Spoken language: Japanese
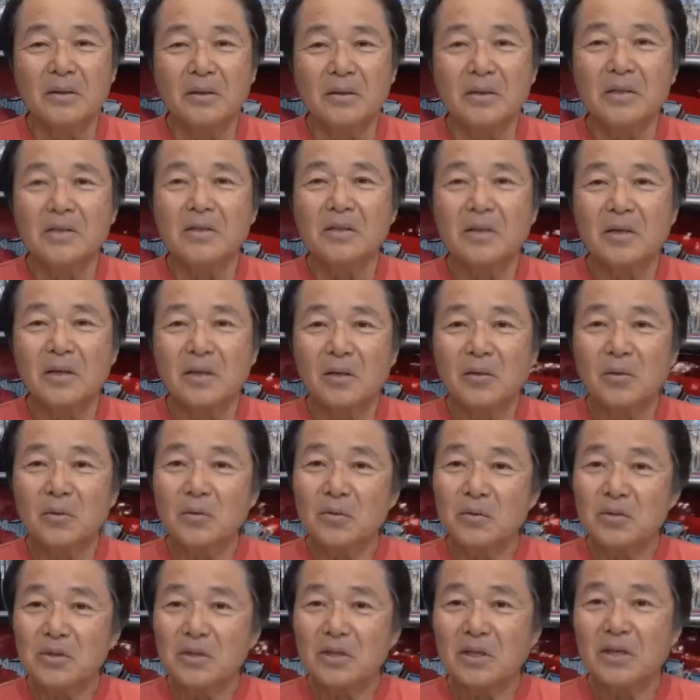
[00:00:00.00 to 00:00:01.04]
ですから、
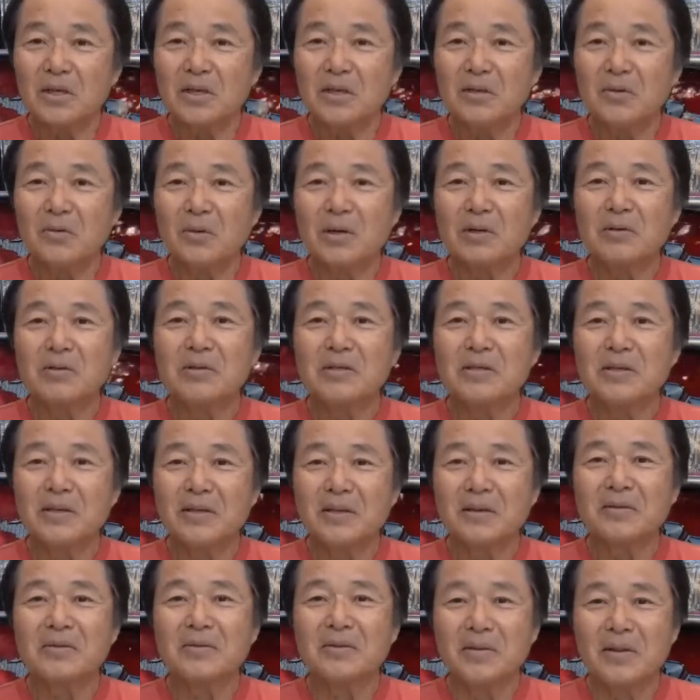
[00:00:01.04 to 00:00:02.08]
どっちがいい悪いじゃ
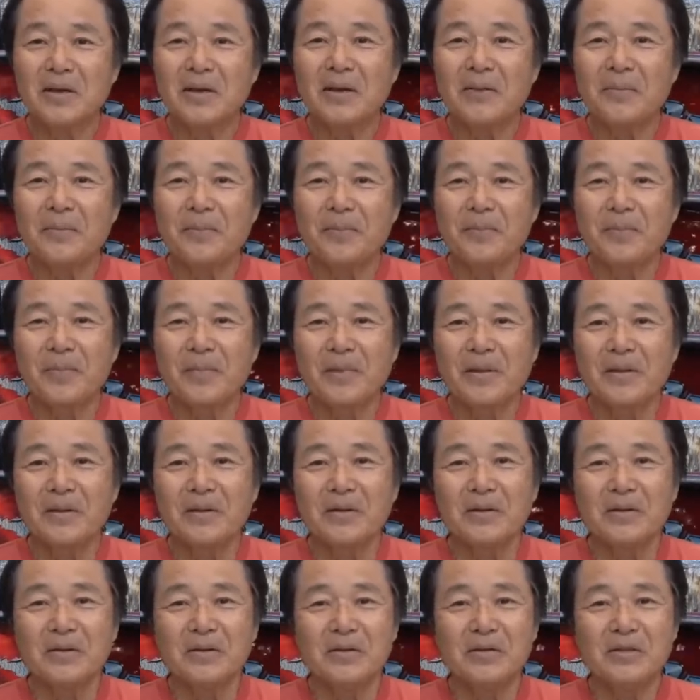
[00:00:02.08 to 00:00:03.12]
なくて、
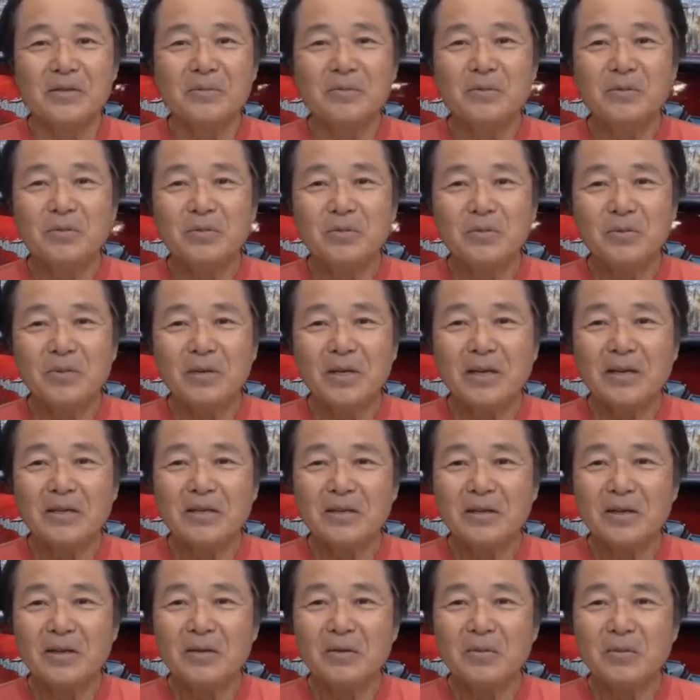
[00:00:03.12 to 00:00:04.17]
自分のやり
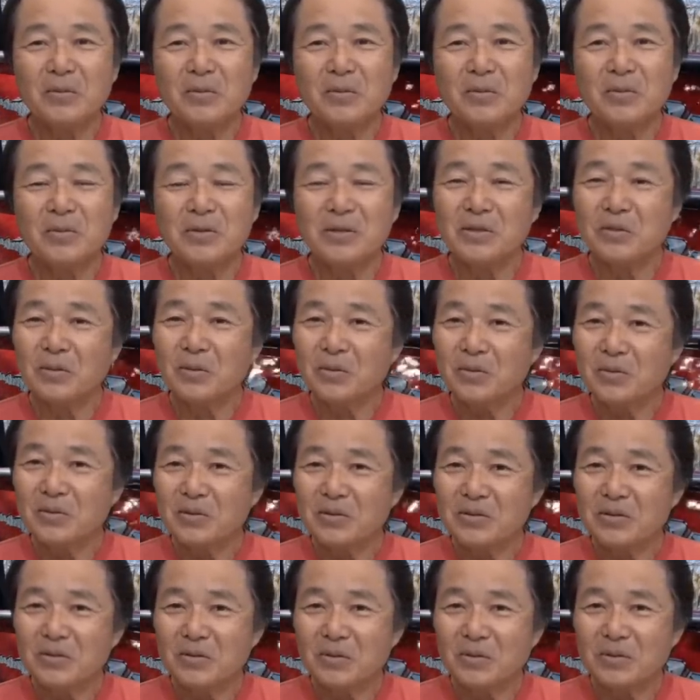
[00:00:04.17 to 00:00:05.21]
たいことにどっ
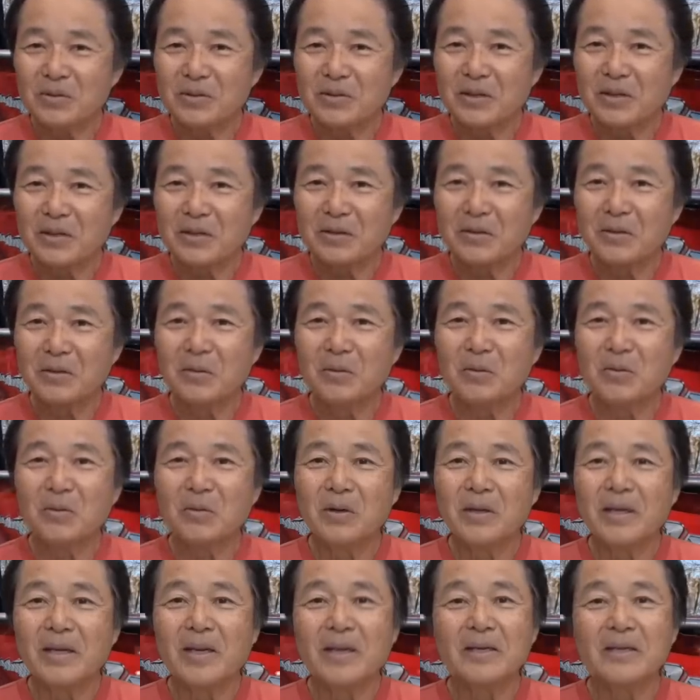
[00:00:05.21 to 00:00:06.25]
ちを使った方
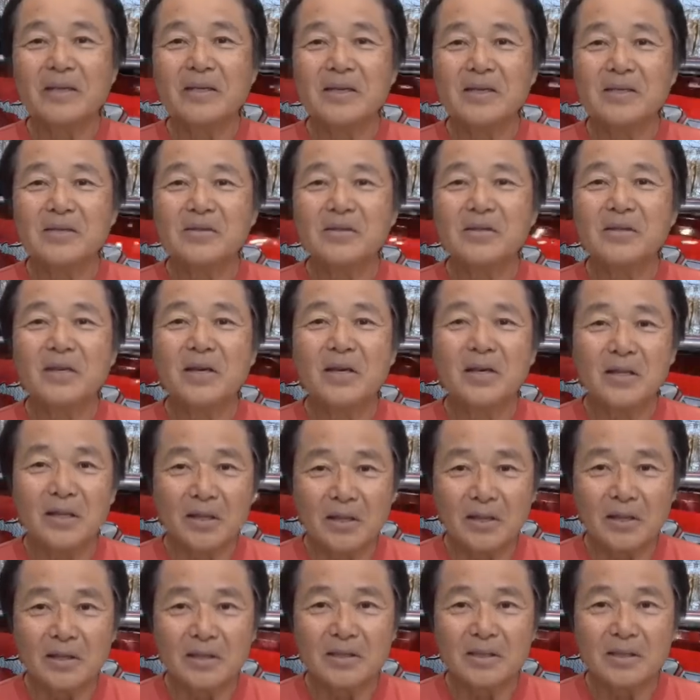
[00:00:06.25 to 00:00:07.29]
がやりやすいかな
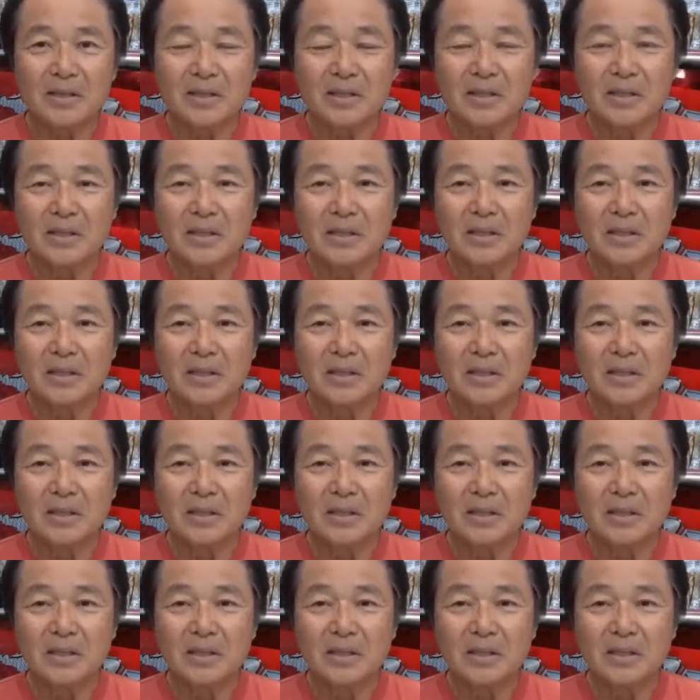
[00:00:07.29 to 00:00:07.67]
んです。